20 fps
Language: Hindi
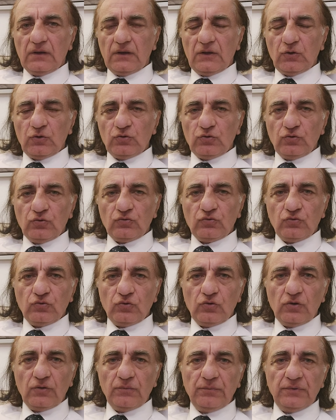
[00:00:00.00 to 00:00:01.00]
हेलो दोस्तों
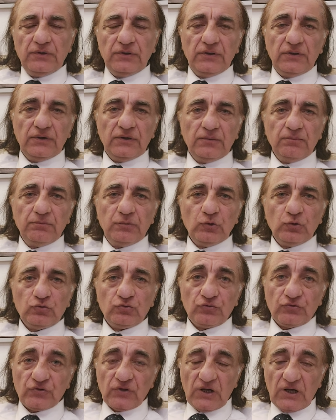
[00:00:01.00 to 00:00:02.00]
अभी
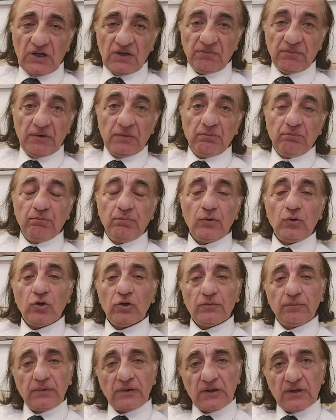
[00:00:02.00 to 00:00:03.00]
बलूचिस्तान में बहुत
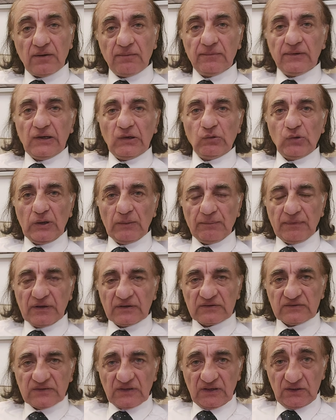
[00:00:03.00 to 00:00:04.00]
बड़ा हमला हुआ है
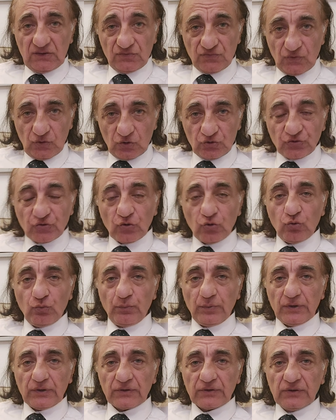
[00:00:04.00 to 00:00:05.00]
पाकिस्तानी फ़ौज के
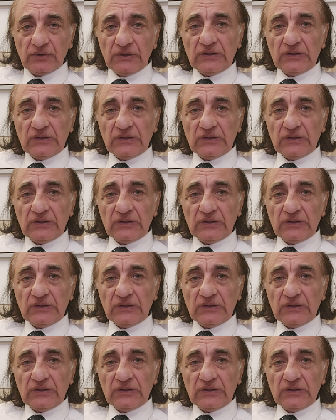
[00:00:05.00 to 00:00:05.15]
ऊपर